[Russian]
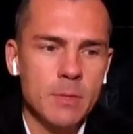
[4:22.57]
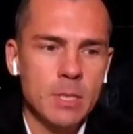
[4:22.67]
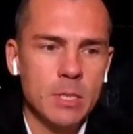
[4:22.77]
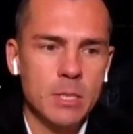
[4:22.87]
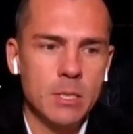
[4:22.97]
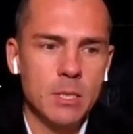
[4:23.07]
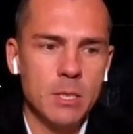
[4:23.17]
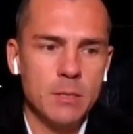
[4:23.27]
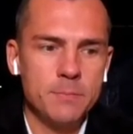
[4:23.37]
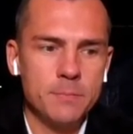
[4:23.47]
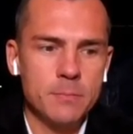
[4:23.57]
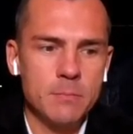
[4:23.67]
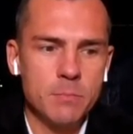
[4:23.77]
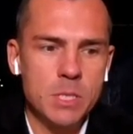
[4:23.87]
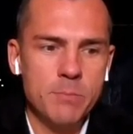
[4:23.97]
и так далее.
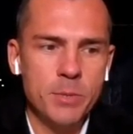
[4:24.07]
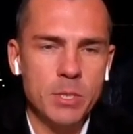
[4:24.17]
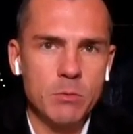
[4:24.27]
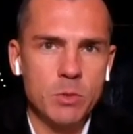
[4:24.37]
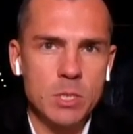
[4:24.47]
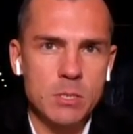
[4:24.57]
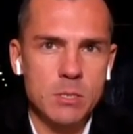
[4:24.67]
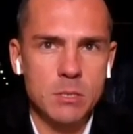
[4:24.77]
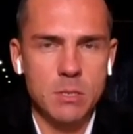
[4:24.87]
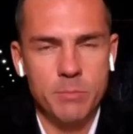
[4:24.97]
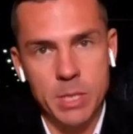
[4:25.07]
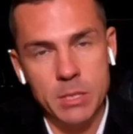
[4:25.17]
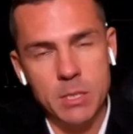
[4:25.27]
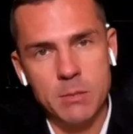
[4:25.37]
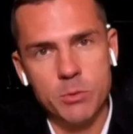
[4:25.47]
Постепенно у нас э, набирает
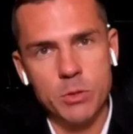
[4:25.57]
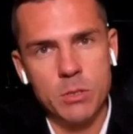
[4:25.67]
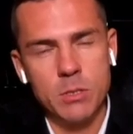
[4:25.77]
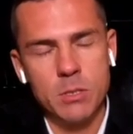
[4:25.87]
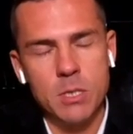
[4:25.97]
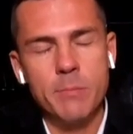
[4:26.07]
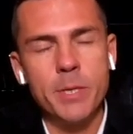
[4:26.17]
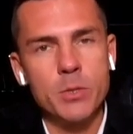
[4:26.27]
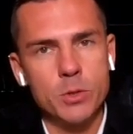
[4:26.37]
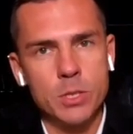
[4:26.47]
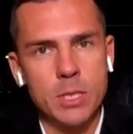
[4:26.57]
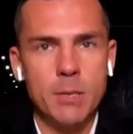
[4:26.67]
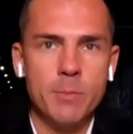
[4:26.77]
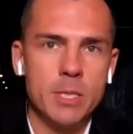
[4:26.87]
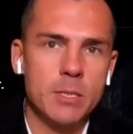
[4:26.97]
а, обороты
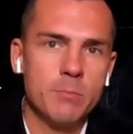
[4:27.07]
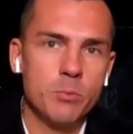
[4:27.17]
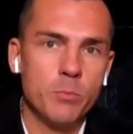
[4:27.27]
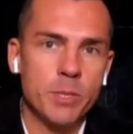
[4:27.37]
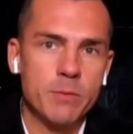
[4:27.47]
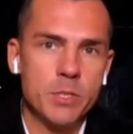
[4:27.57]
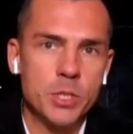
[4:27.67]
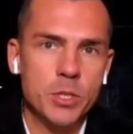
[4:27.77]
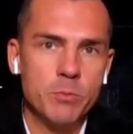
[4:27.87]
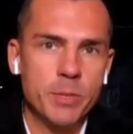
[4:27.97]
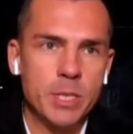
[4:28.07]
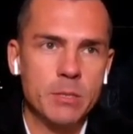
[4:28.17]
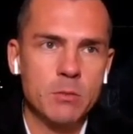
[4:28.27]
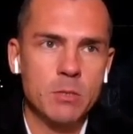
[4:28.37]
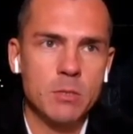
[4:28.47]
команда по продвижению
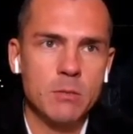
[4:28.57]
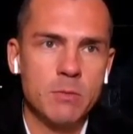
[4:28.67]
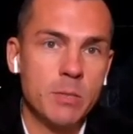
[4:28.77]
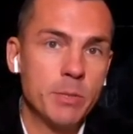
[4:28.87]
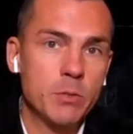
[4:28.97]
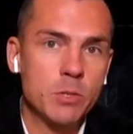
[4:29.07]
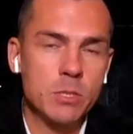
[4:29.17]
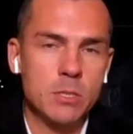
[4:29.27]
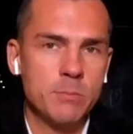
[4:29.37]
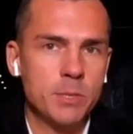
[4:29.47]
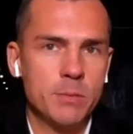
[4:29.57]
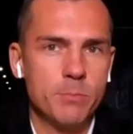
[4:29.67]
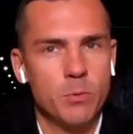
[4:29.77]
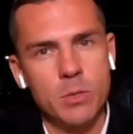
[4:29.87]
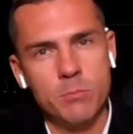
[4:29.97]
проекта, вырабатываются скрипты
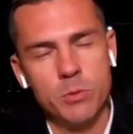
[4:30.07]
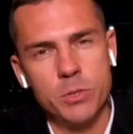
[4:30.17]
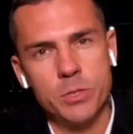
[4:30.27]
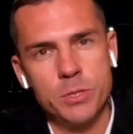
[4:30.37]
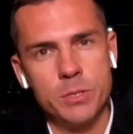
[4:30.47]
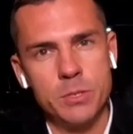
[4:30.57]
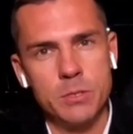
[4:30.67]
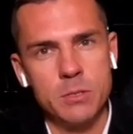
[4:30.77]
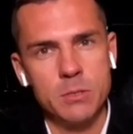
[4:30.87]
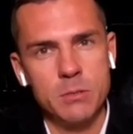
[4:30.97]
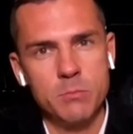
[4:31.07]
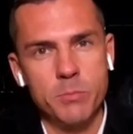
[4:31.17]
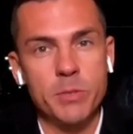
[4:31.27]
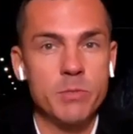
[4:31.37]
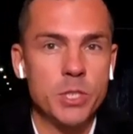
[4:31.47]
по работе, э, по
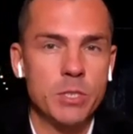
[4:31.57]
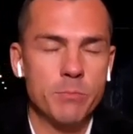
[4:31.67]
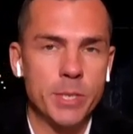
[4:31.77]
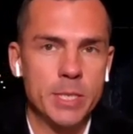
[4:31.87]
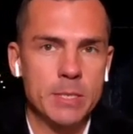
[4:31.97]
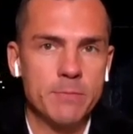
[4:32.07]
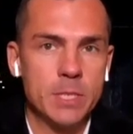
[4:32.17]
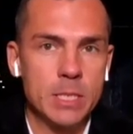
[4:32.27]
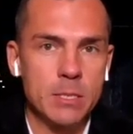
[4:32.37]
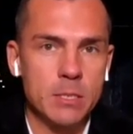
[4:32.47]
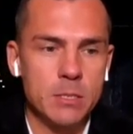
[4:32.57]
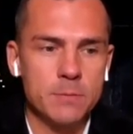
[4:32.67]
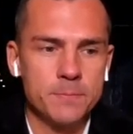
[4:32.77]
продвижению проекта в интернете.